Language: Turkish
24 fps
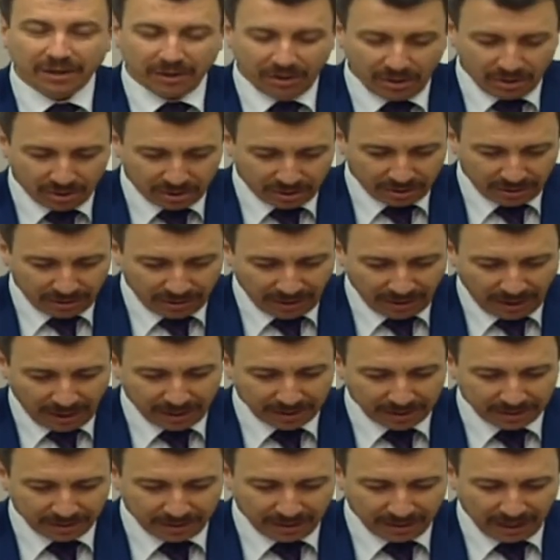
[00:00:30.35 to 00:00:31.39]
işin
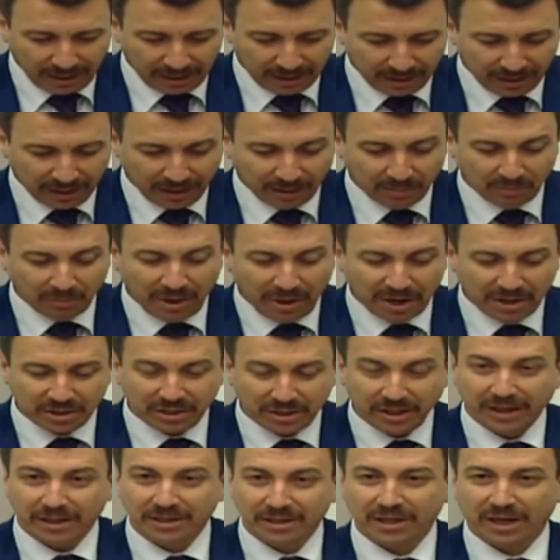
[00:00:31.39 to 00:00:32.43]
neresinden
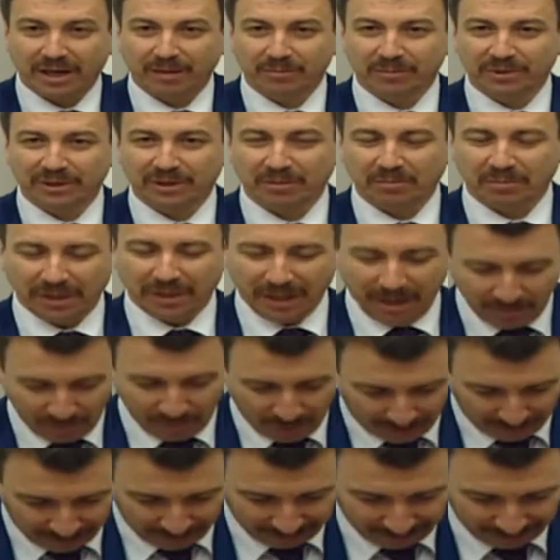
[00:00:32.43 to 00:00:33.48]
başlayacağımızı
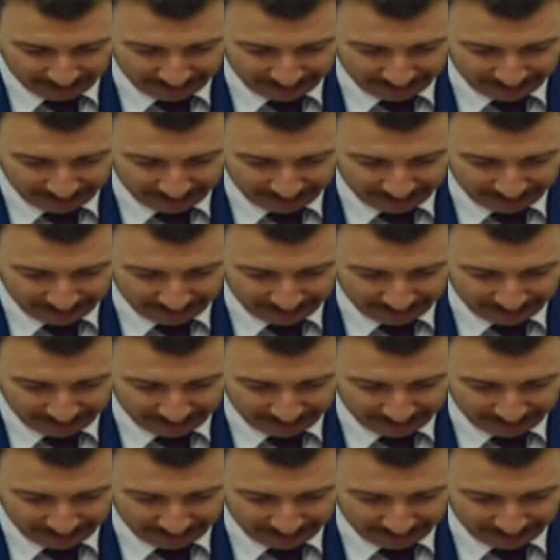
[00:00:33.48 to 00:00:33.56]
bilemiyorum.